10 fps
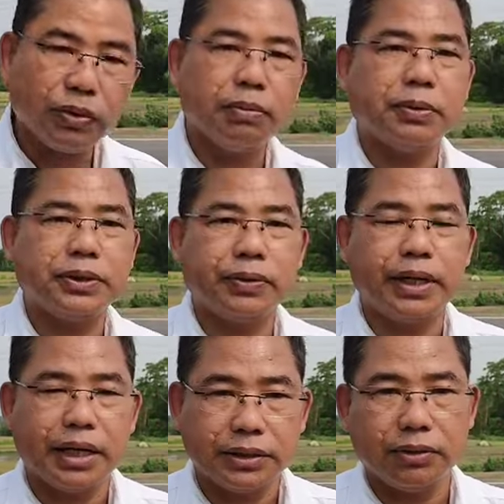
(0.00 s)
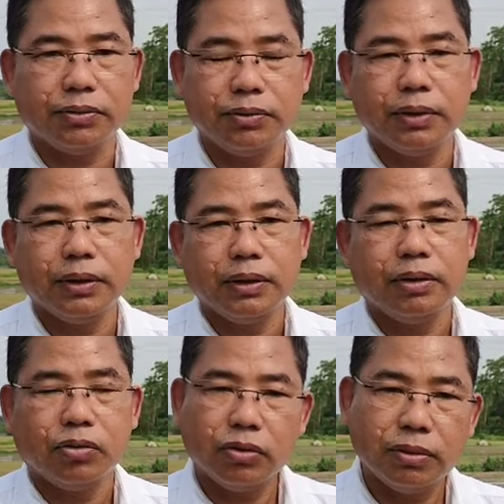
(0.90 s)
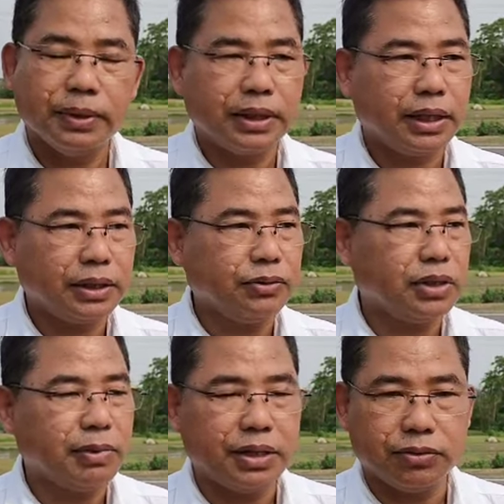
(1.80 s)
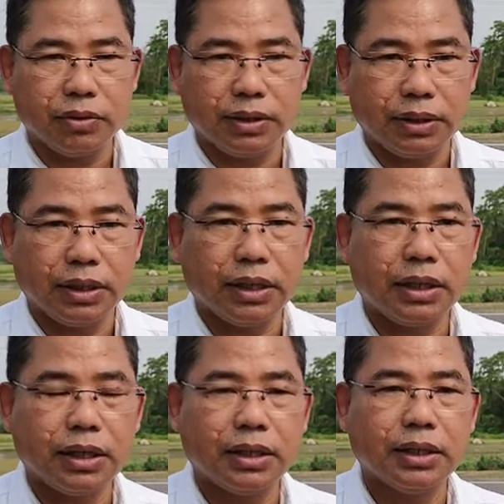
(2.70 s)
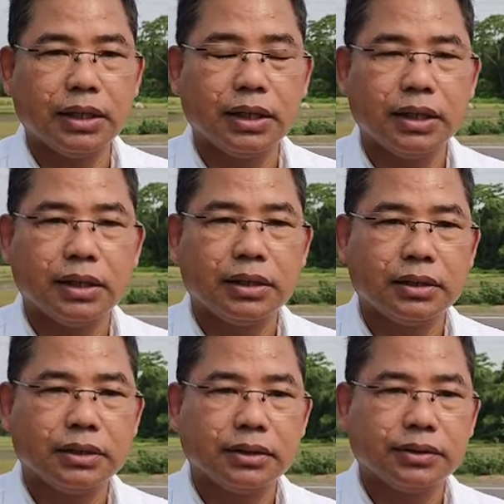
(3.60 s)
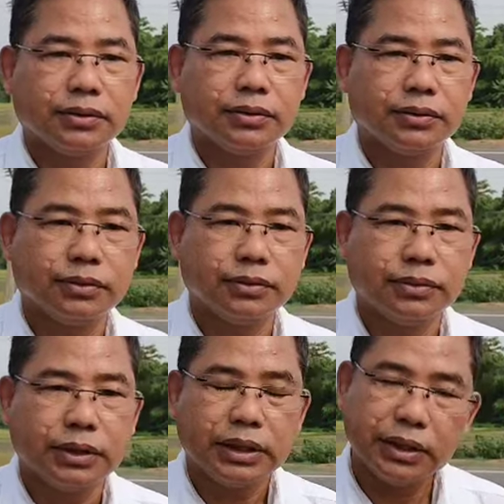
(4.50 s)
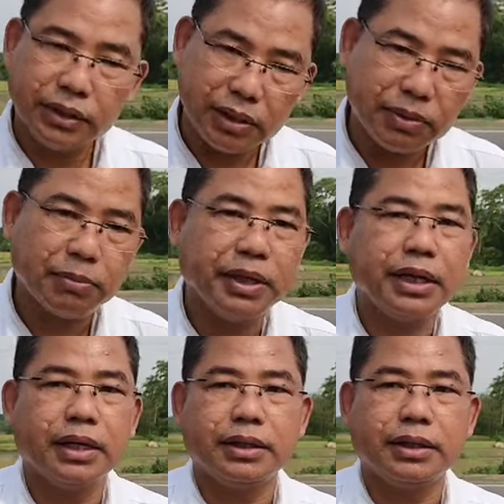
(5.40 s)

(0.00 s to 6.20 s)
লোক ব্যবস্থা করে নিয়ে যাও ওইভাবে তারা তিনজনে বাইরে ছিল তো এই ঘটনা নিয়ে কি ডিপার্টমেন্ট কোনো এফআইআর টেফআইআর করছে নাকি ডিপার্টমেন্ট